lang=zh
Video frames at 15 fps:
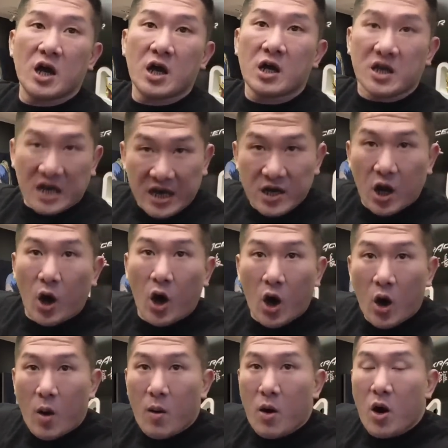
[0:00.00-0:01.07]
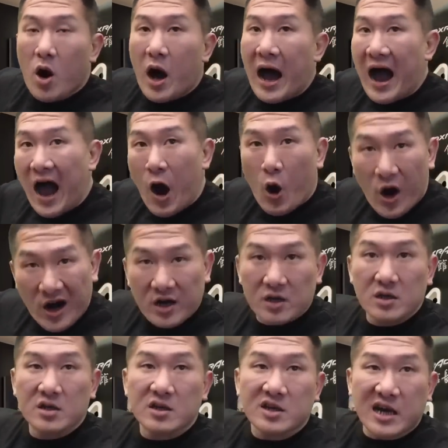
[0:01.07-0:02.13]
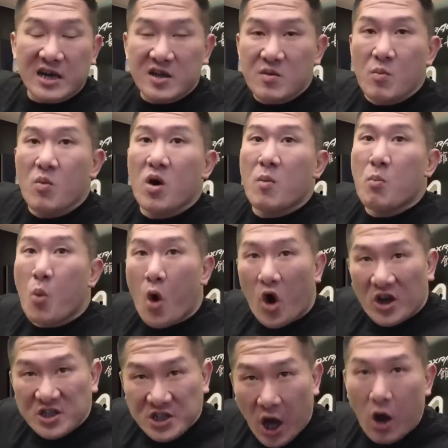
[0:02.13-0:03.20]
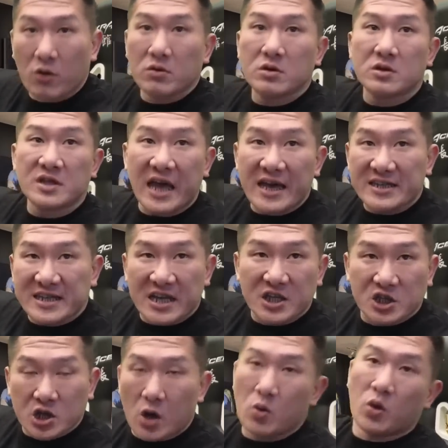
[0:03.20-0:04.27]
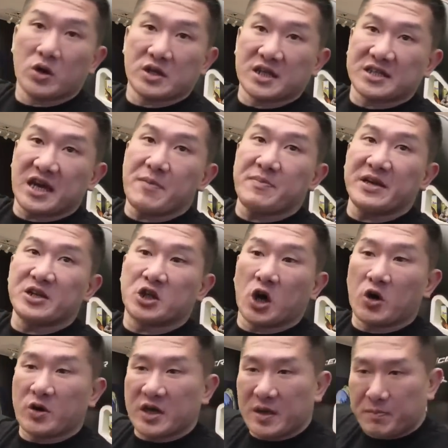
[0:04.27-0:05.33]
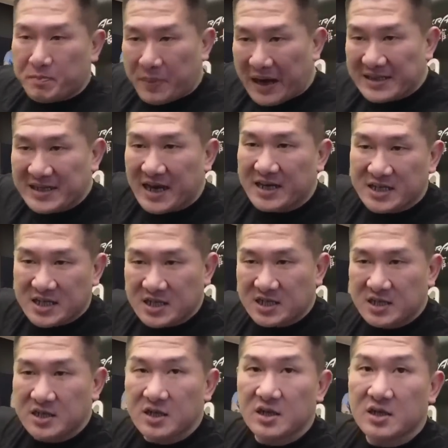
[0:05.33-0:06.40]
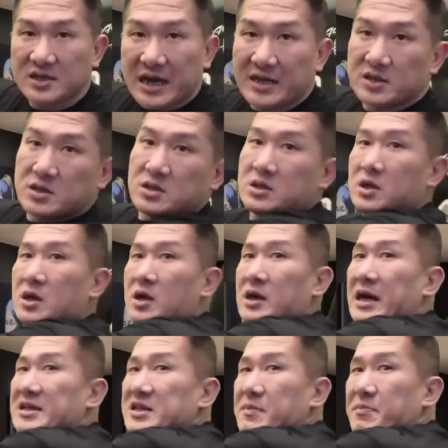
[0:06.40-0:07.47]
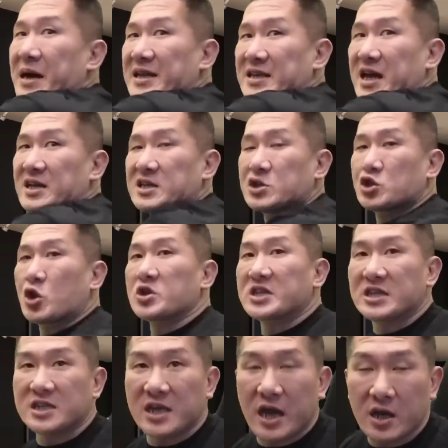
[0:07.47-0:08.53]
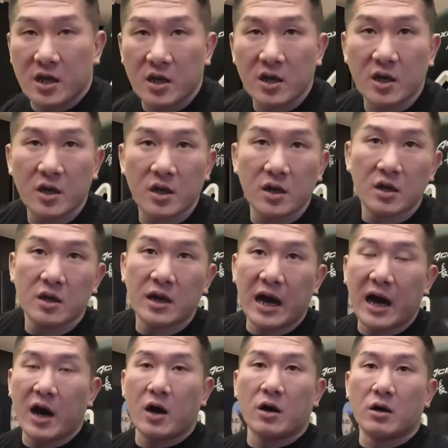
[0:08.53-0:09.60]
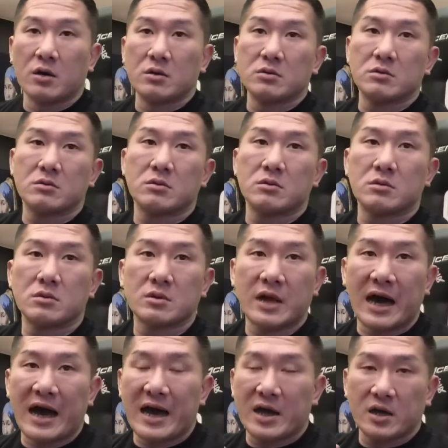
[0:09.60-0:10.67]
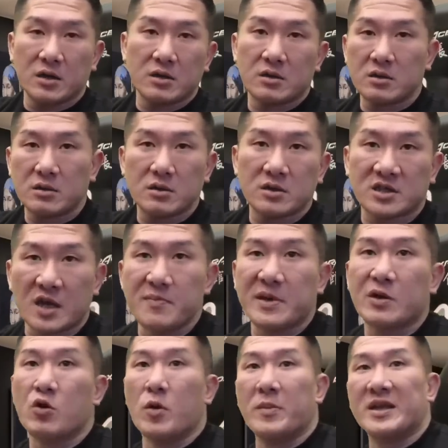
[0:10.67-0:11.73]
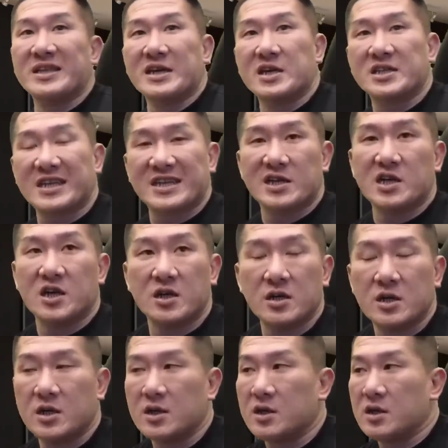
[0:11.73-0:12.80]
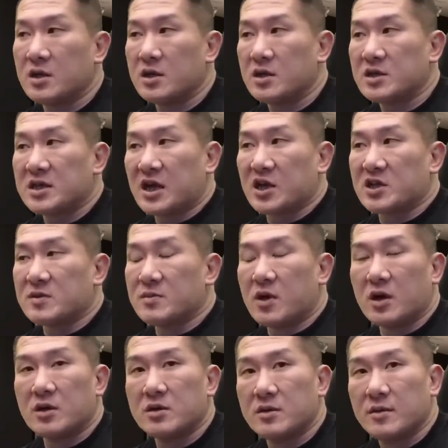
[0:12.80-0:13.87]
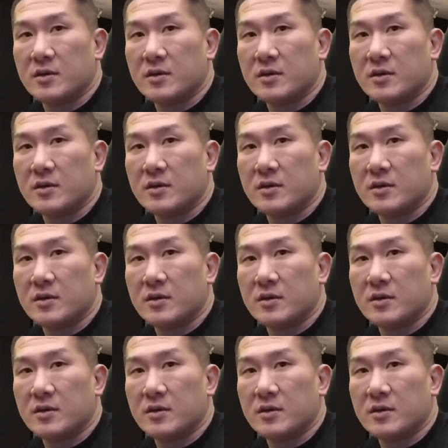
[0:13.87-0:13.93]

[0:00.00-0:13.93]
跟 h o w e r d 跟魔兽那一件送我的签名球衣摆在一起，这样子两件摆在一起做纪念，然后。来证明我们的这个叫做什么？